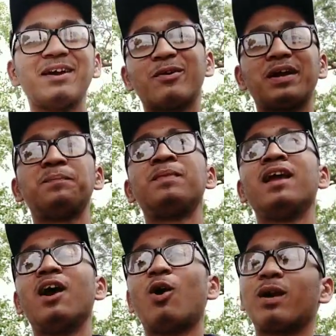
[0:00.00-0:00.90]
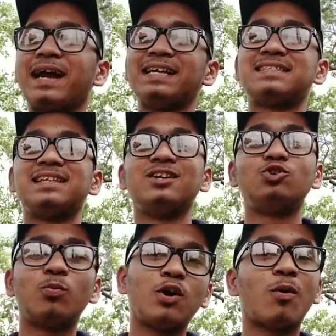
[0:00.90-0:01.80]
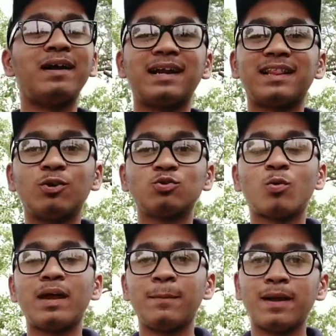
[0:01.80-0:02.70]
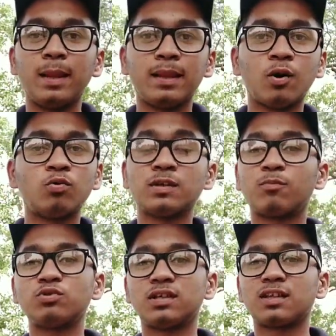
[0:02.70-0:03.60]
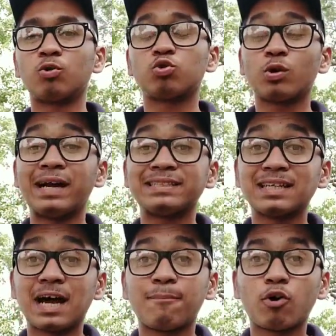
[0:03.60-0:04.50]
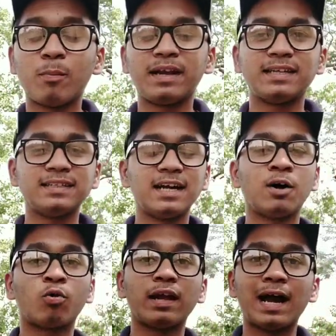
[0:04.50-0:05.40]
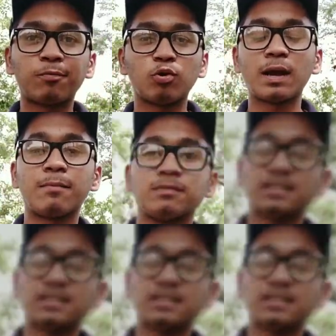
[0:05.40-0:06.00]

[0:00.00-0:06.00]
बनाया ओके और गाइस जो भी कमेंट करते हैं उसको मैं रिप्लाई देता हूँ सब कुछ करता हूँ तो गाइस आप कमेंट कीजिएगा ओके आपको क्या